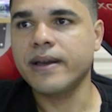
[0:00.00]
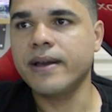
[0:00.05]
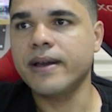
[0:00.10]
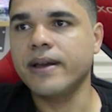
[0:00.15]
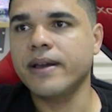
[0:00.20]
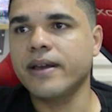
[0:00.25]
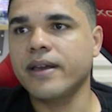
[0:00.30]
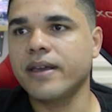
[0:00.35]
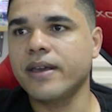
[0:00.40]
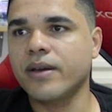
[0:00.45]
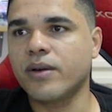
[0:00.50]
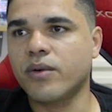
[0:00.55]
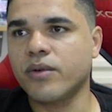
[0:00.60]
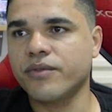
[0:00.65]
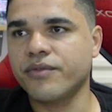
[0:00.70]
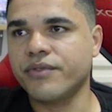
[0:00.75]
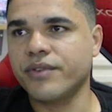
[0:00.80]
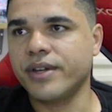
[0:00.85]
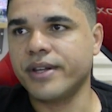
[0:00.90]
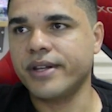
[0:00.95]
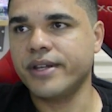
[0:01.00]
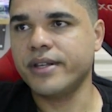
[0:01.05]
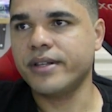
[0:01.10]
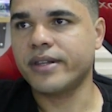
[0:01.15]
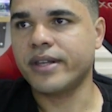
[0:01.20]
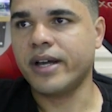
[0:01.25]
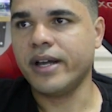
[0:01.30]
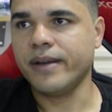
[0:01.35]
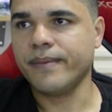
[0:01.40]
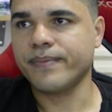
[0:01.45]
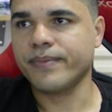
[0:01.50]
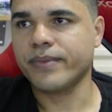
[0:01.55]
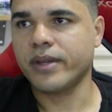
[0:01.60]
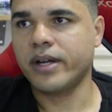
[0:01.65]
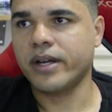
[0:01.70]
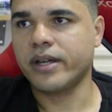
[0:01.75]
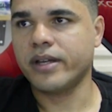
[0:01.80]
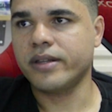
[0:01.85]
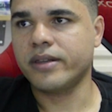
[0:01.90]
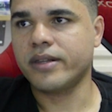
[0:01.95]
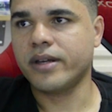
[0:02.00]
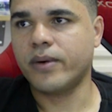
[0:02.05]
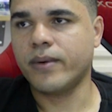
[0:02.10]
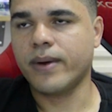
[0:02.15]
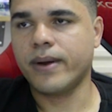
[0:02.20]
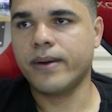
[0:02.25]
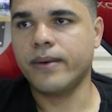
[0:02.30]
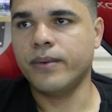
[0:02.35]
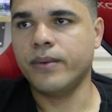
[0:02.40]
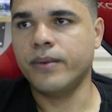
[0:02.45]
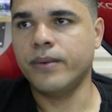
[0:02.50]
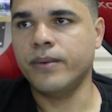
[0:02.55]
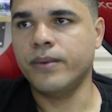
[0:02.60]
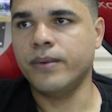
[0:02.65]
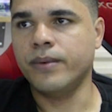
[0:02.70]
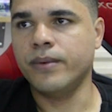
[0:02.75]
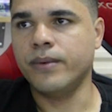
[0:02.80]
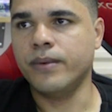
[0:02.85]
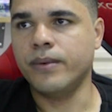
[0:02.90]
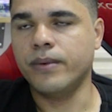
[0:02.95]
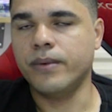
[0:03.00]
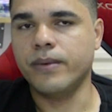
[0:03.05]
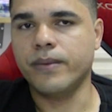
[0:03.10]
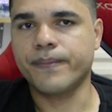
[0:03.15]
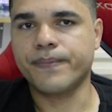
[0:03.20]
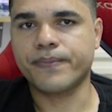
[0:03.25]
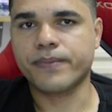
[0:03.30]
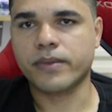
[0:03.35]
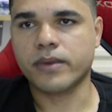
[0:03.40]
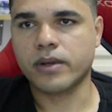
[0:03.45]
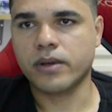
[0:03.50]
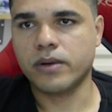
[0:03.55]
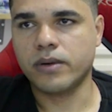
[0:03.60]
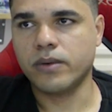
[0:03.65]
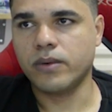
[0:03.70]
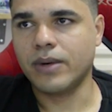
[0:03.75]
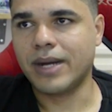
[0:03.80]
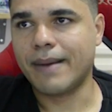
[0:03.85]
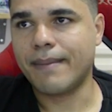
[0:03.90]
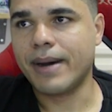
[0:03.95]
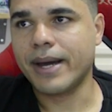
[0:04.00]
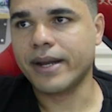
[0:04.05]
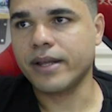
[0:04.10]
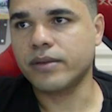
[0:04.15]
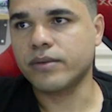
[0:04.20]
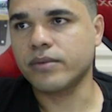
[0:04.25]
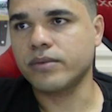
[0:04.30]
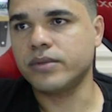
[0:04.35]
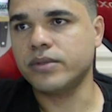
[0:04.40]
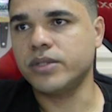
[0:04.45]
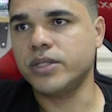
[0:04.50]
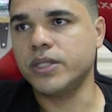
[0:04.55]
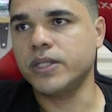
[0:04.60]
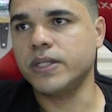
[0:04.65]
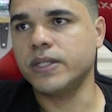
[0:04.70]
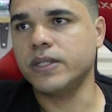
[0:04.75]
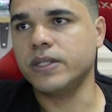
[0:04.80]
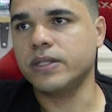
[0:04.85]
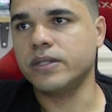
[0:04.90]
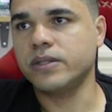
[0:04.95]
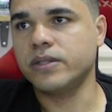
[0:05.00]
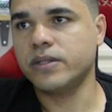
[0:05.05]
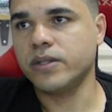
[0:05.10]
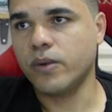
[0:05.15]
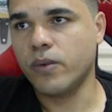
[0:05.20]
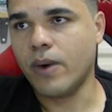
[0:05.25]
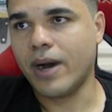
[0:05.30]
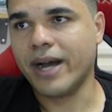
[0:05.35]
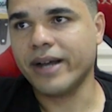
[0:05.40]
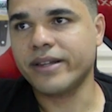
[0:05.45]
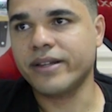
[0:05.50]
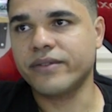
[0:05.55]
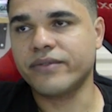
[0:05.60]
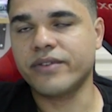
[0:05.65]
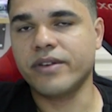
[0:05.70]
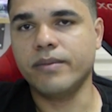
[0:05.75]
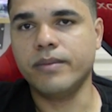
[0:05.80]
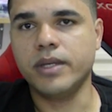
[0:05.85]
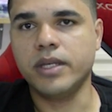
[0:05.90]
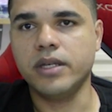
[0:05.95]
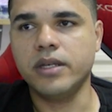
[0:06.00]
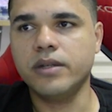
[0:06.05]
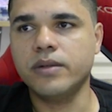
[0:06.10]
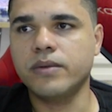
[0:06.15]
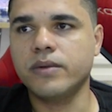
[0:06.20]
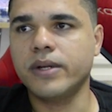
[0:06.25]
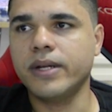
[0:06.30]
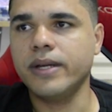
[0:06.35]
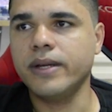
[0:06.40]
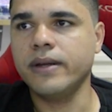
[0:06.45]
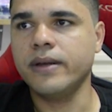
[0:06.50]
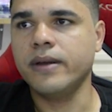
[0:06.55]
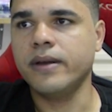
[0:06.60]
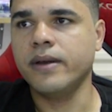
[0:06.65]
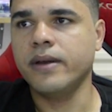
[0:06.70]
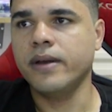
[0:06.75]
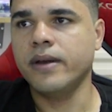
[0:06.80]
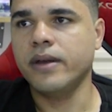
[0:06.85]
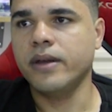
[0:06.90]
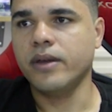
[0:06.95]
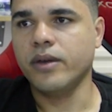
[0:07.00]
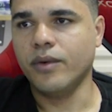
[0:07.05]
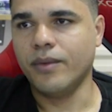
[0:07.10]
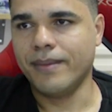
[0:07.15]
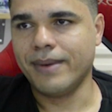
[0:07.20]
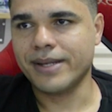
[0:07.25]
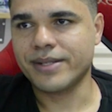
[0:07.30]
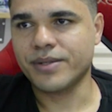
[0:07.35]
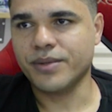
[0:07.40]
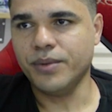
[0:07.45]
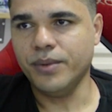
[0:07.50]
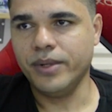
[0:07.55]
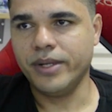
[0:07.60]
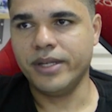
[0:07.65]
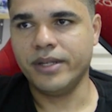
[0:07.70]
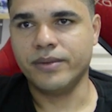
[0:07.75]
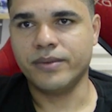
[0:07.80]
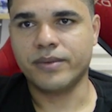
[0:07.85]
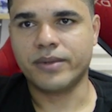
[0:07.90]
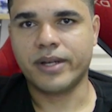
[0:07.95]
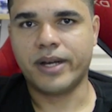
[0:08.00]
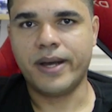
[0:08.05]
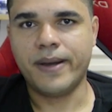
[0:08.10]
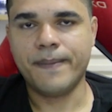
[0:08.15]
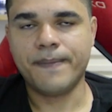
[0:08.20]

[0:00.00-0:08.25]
e conferir, tá? Aqui tá o, o o gabarito de, de guarda feminino, né? E o masculino, tá?